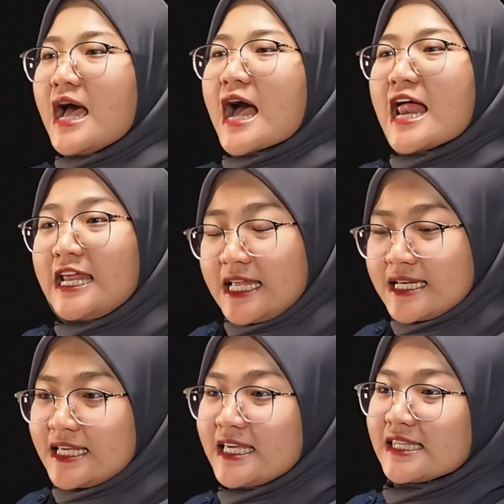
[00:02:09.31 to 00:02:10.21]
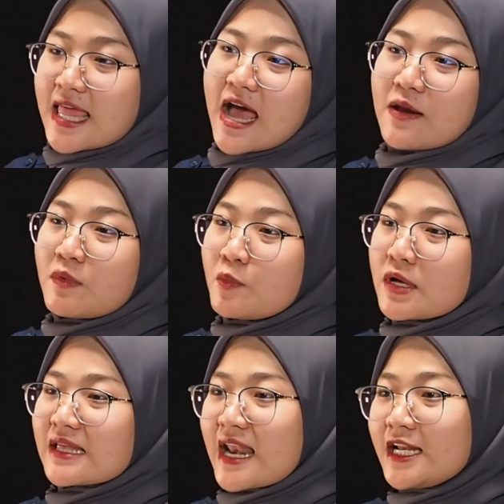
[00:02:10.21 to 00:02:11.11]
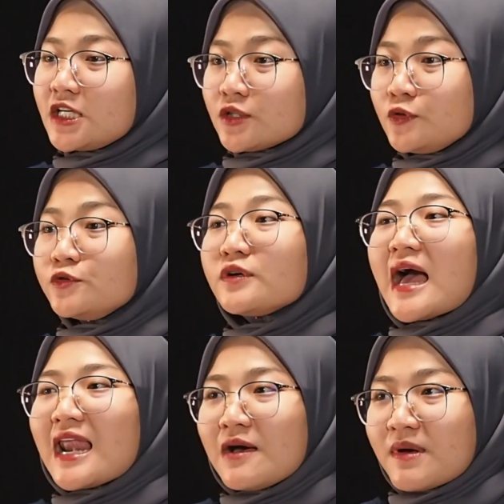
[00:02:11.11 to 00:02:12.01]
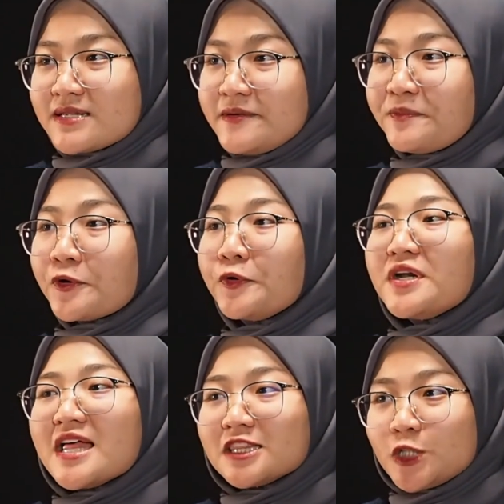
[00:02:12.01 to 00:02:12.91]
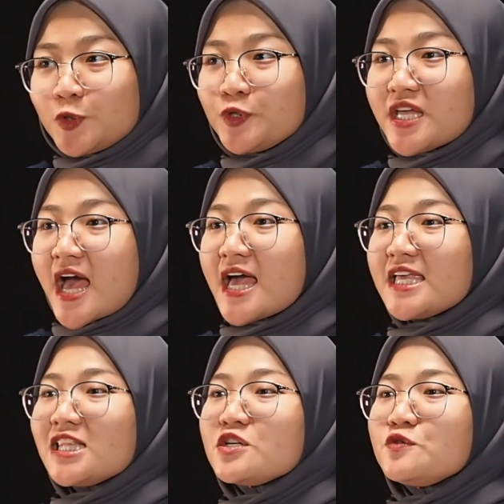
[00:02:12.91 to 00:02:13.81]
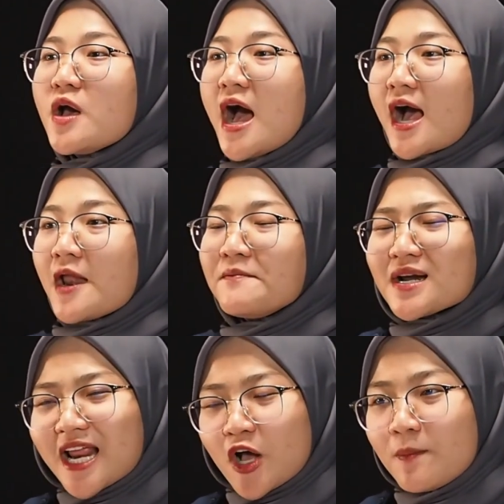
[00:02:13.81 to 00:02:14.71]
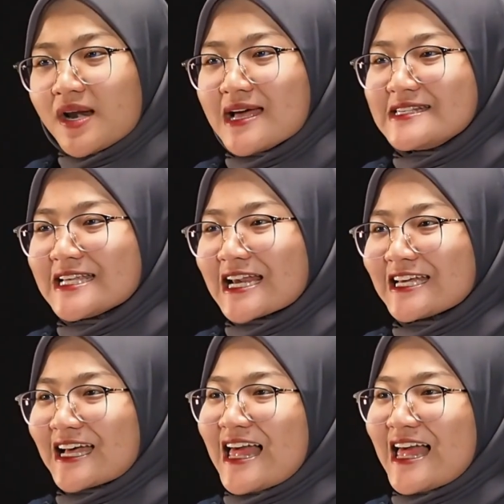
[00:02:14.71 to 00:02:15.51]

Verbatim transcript: Kali ini kita akan membuat kalender duduk ala Maxi Pro dan tentunya kita juga akan merekomendasikan ke